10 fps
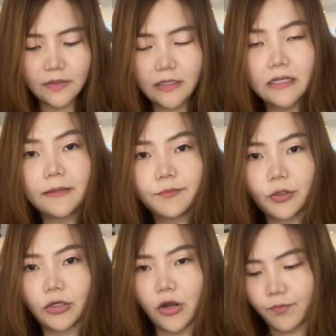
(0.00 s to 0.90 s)
เลื่อนปลด
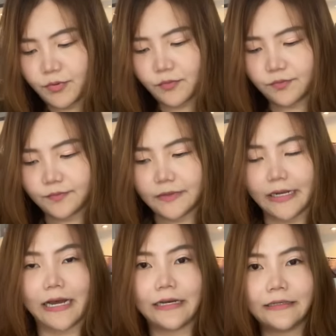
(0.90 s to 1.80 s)
ล็อกปุ๊บนะ
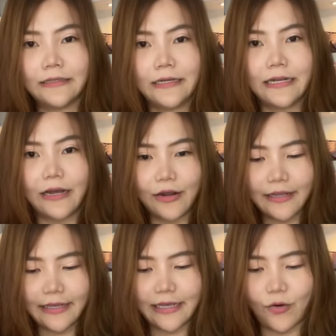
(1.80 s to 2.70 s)
คะแล้วก็
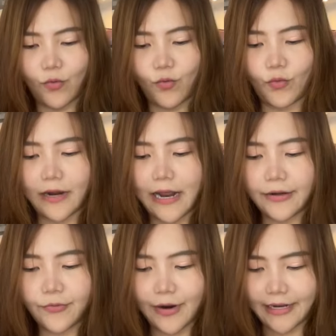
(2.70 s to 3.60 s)
เกี่ยวหูได้
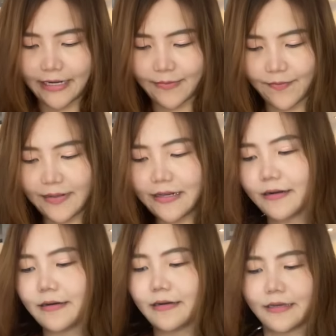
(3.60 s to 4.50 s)
ด้วยนี่แบบนี้เล
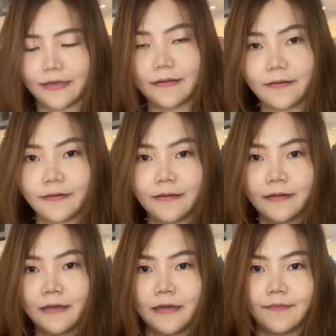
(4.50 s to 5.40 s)
ย
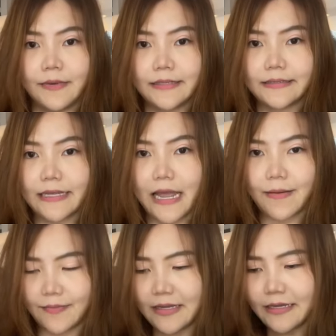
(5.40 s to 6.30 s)
เป็นสไตล์แบ
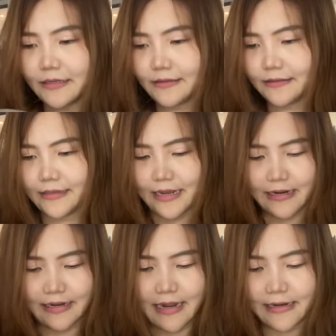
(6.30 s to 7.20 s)
บนี้
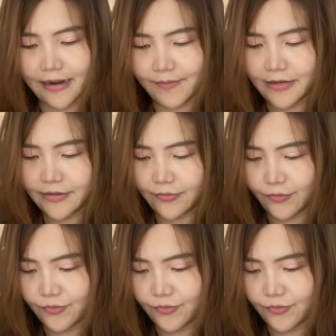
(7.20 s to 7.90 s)
เดี๋ยวแอนทำให้ดู